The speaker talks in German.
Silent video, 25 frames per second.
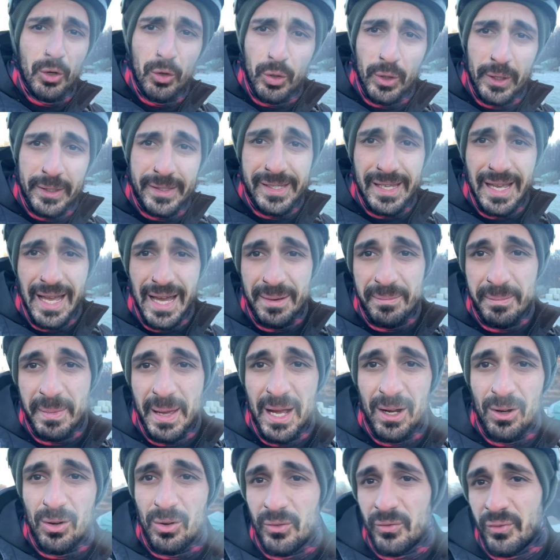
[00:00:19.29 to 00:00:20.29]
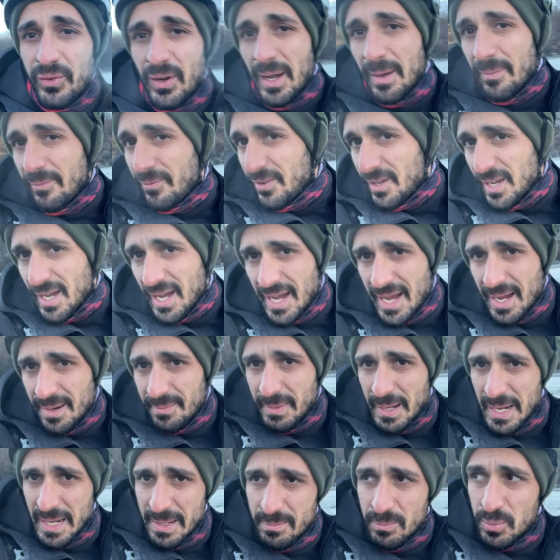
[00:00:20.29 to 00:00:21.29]
Kurze Anmerkung vorab, wie ihr an
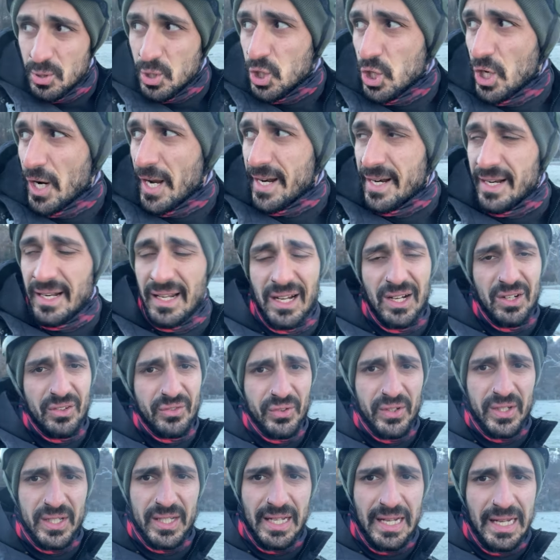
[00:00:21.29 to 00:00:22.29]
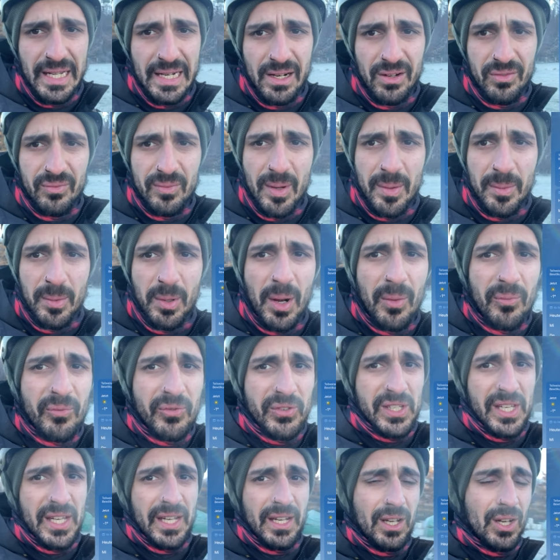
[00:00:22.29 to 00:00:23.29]
meinem bescheuerten Outfit gerade auf meinem Kopf
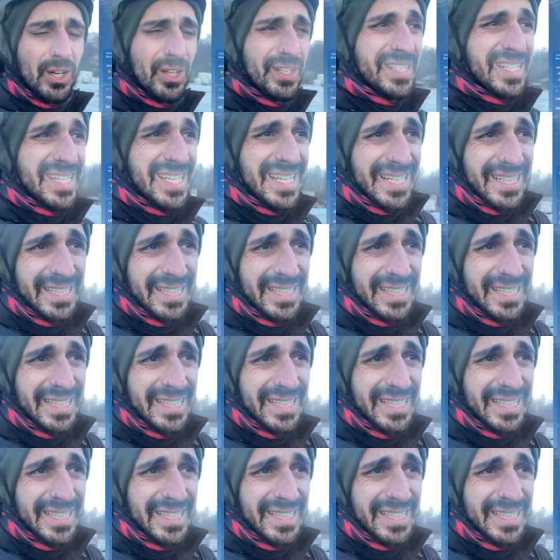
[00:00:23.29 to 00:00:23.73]
sehen könnt,